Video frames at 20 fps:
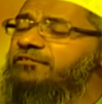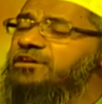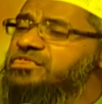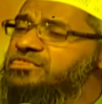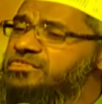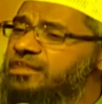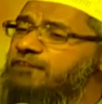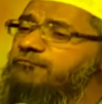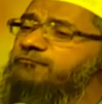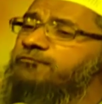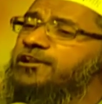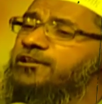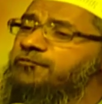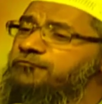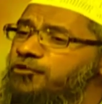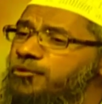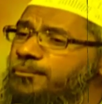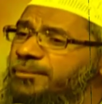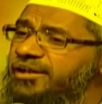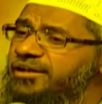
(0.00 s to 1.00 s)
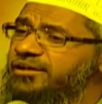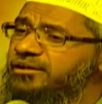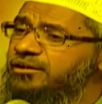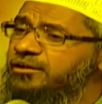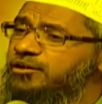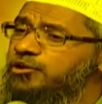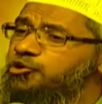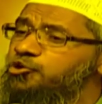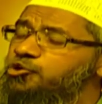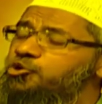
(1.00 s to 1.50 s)
অনেক মহিলা ছিলেন
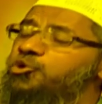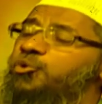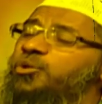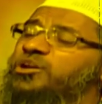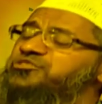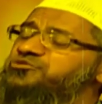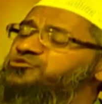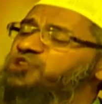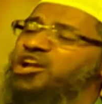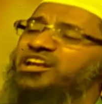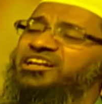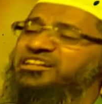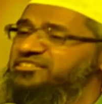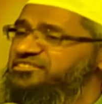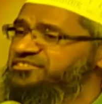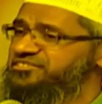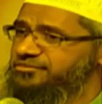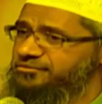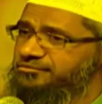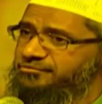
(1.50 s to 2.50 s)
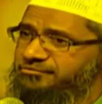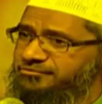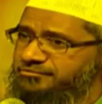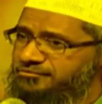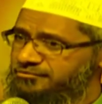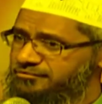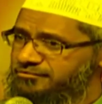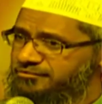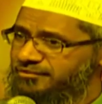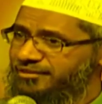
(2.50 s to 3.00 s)
যারা বিশেষজ্ঞ
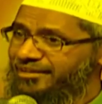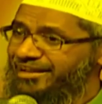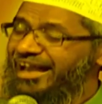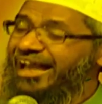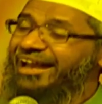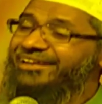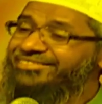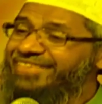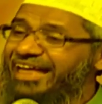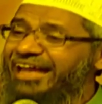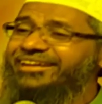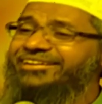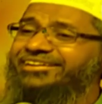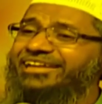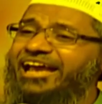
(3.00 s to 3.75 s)
সেই